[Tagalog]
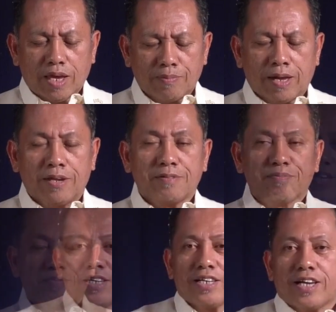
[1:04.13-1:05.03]
Amen.
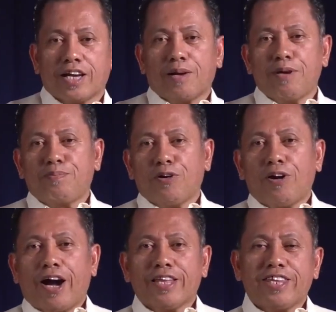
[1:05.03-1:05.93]
Kagabi
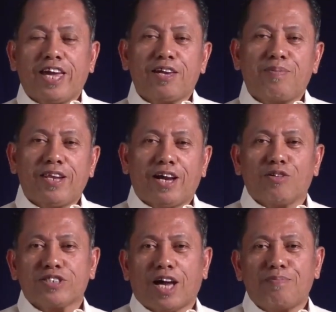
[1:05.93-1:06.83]
po ating
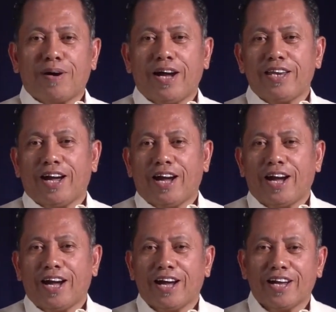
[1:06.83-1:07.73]
pinag-usapan
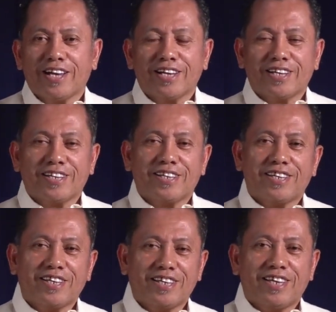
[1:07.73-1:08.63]
ang
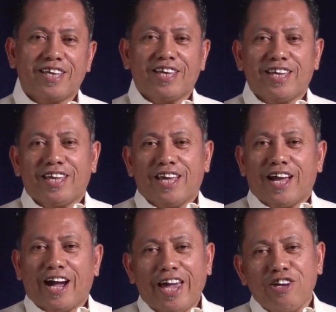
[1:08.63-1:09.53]

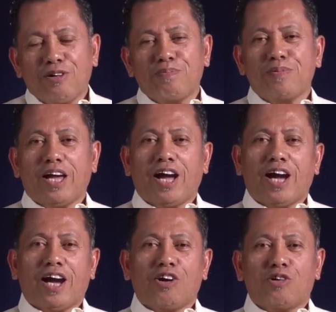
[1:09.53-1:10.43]
hayop
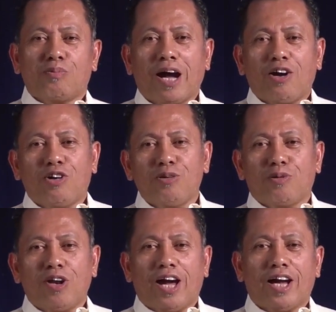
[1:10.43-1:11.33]
na umahon
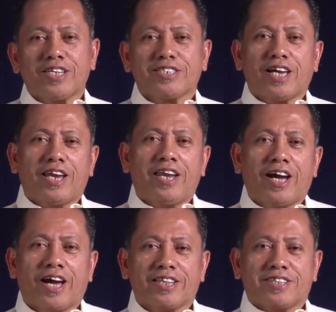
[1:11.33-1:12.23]
mula sa
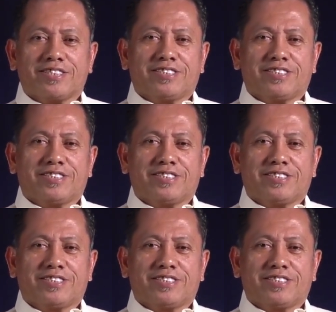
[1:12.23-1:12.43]
dagat.